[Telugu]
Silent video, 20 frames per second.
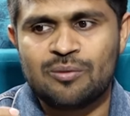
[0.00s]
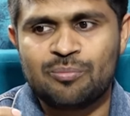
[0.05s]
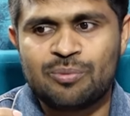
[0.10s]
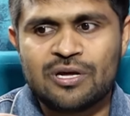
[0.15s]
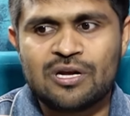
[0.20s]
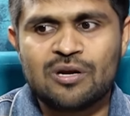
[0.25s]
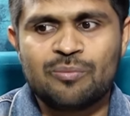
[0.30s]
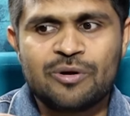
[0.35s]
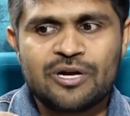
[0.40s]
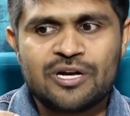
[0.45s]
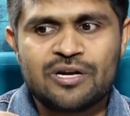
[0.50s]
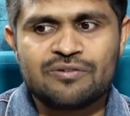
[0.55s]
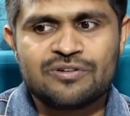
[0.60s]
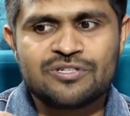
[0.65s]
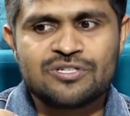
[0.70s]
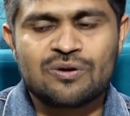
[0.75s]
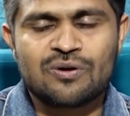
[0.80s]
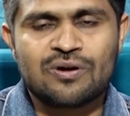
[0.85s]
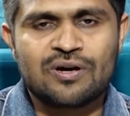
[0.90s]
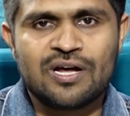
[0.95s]
పేర్లు పెట్టే
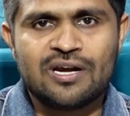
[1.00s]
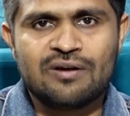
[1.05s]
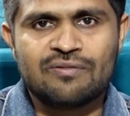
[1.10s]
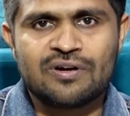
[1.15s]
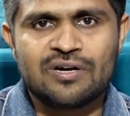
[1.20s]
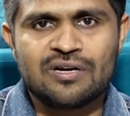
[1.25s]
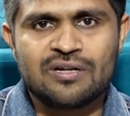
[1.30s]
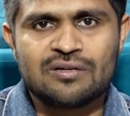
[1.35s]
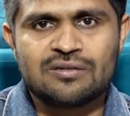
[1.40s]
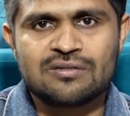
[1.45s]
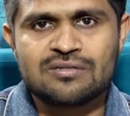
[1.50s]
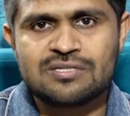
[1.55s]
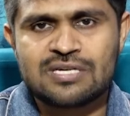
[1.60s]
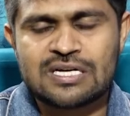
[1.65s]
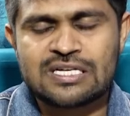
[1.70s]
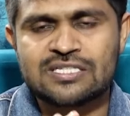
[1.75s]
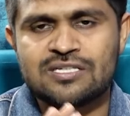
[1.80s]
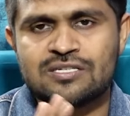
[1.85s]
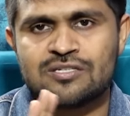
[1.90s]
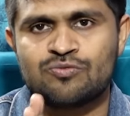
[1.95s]
విషయంలో కానివ్వండి
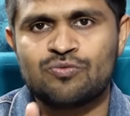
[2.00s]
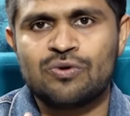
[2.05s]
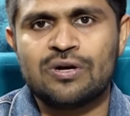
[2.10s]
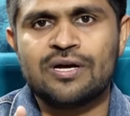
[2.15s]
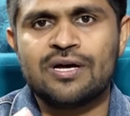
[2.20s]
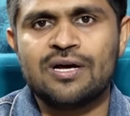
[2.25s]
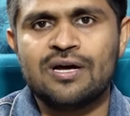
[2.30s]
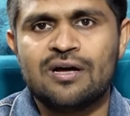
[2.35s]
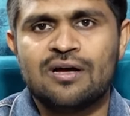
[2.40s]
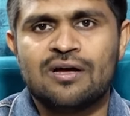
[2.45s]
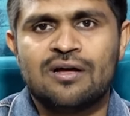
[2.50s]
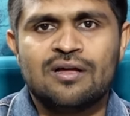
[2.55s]
సక్సెస్ఫుల్గా